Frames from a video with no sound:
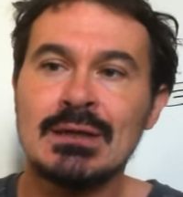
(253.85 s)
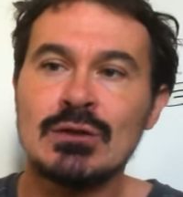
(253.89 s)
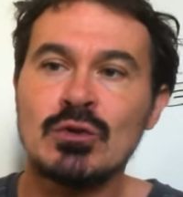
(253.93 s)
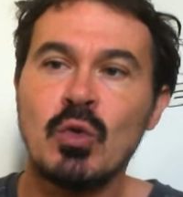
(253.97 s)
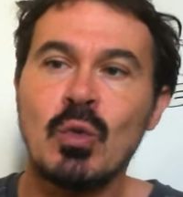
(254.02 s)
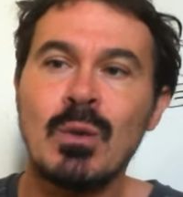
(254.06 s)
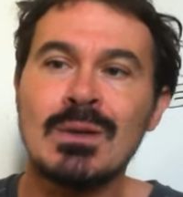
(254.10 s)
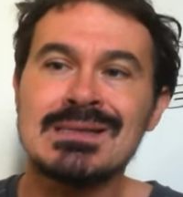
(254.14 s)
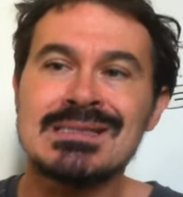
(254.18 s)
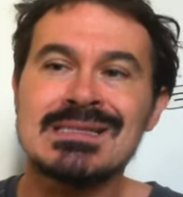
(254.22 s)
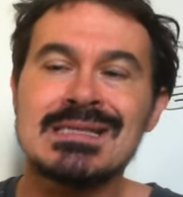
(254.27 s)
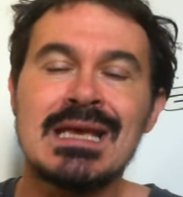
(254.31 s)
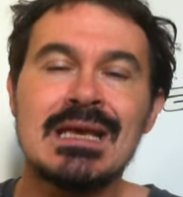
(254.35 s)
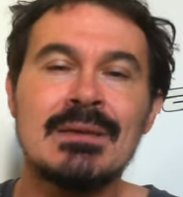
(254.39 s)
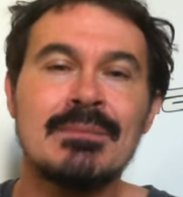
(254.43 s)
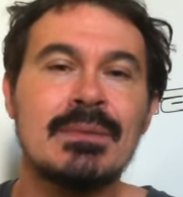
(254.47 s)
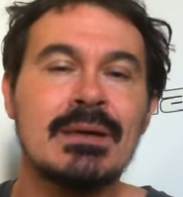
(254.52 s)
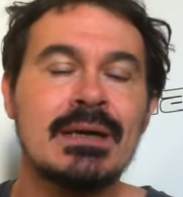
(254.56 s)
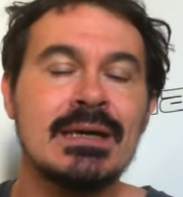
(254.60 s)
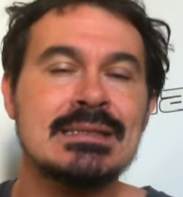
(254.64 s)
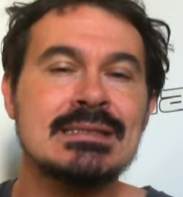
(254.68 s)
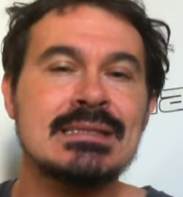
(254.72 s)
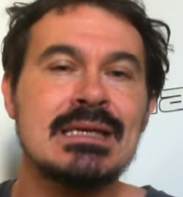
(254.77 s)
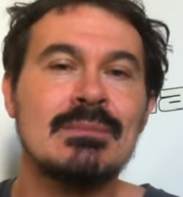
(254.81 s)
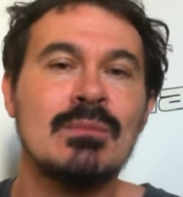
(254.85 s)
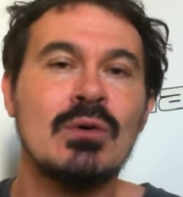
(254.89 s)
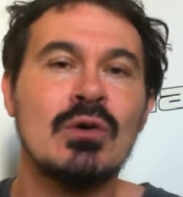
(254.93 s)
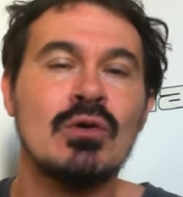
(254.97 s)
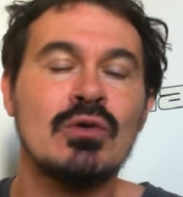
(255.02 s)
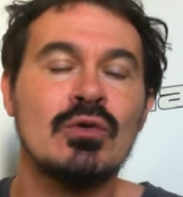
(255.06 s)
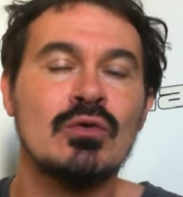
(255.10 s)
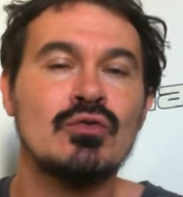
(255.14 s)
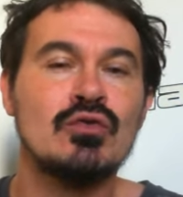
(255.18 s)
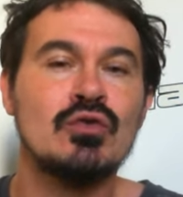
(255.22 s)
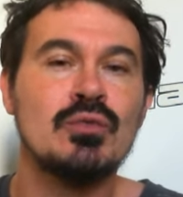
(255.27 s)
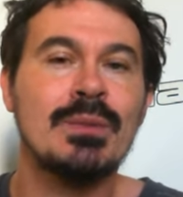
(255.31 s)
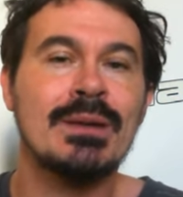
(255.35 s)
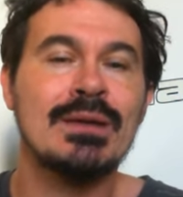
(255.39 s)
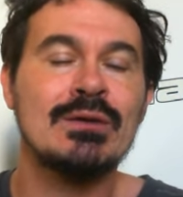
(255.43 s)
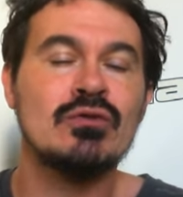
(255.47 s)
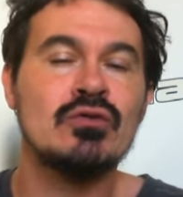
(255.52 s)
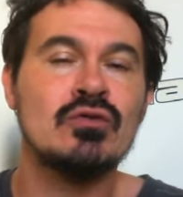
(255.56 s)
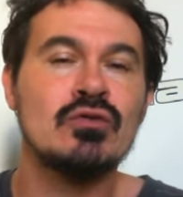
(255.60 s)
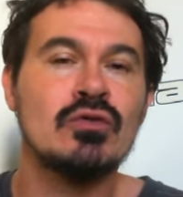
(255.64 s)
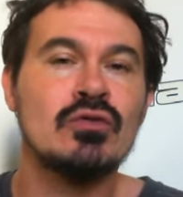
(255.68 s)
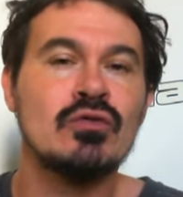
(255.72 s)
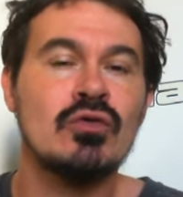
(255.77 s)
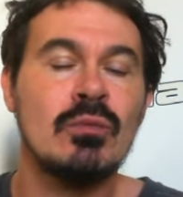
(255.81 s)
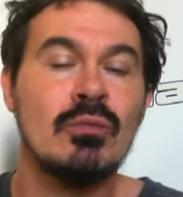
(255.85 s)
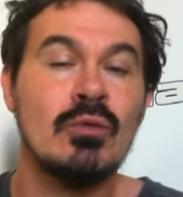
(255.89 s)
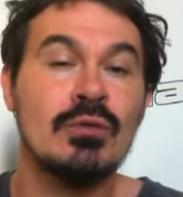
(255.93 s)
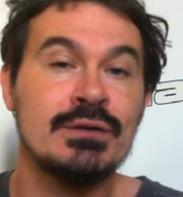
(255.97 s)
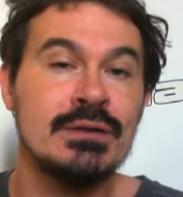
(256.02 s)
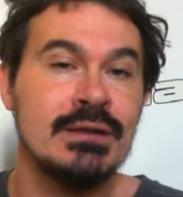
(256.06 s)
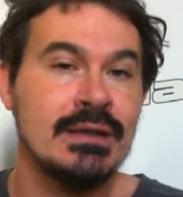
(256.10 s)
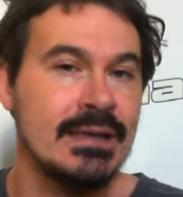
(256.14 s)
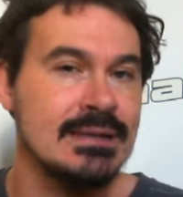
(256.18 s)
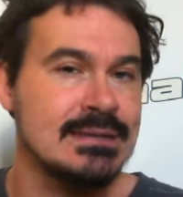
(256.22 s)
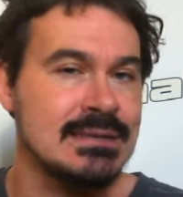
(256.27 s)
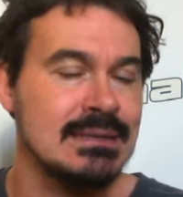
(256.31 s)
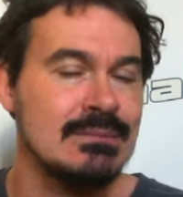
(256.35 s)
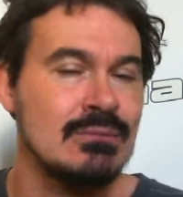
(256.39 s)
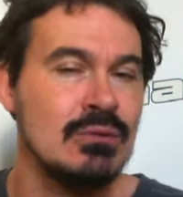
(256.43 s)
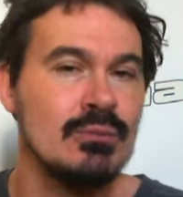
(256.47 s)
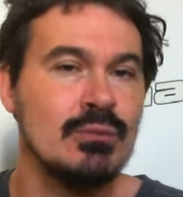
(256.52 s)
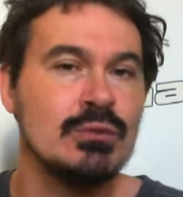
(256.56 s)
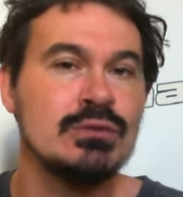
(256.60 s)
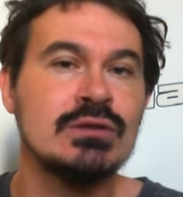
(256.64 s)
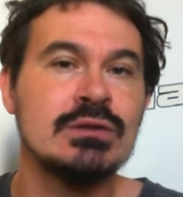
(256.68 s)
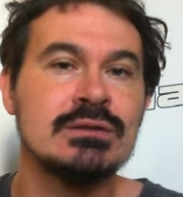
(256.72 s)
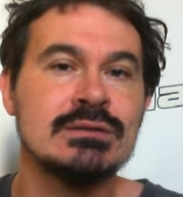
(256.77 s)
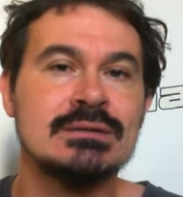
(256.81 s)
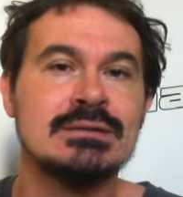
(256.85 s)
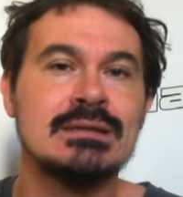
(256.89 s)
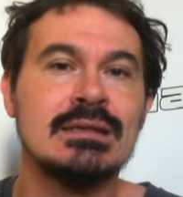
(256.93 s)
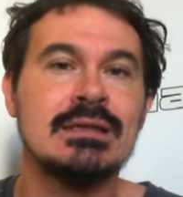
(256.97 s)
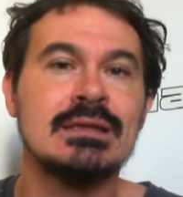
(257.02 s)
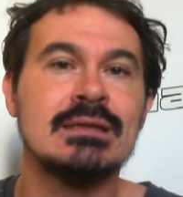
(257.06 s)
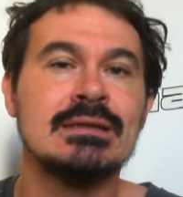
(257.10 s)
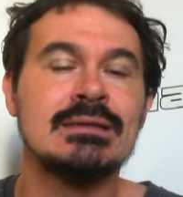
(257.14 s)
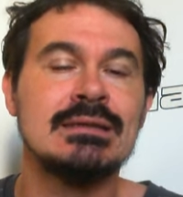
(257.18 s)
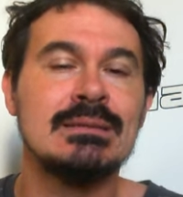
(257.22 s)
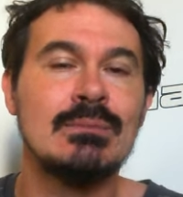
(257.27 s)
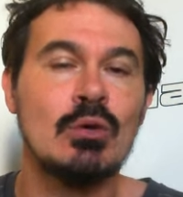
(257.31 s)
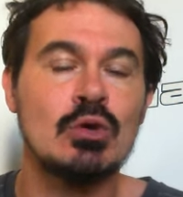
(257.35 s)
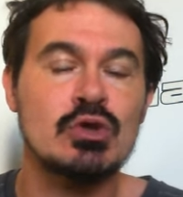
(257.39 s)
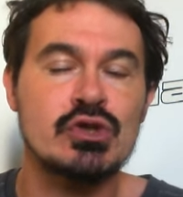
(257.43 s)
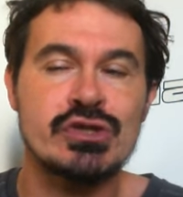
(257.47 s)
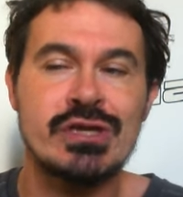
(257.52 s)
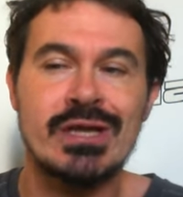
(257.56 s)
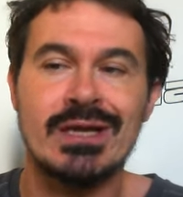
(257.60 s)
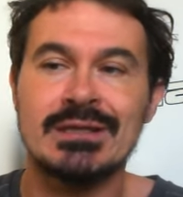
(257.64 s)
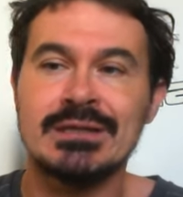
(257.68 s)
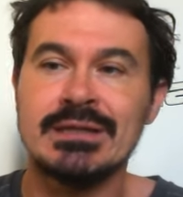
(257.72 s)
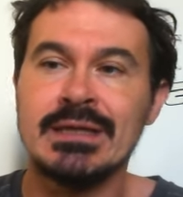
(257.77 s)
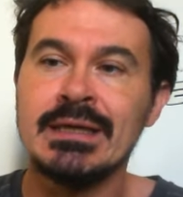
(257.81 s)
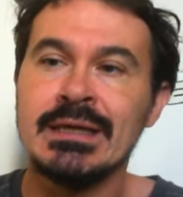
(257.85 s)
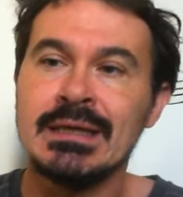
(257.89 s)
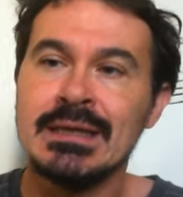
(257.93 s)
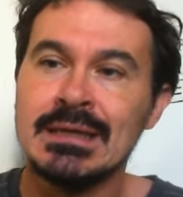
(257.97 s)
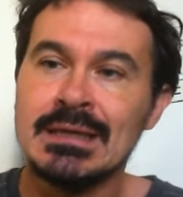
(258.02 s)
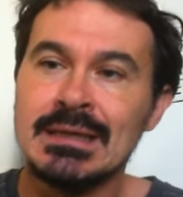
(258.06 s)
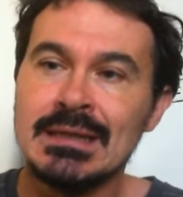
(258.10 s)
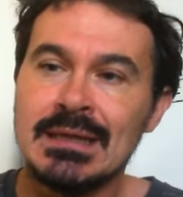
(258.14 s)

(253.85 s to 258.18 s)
troisième récemment du prix de Normandie, récemment puisque c'était dimanche dernier.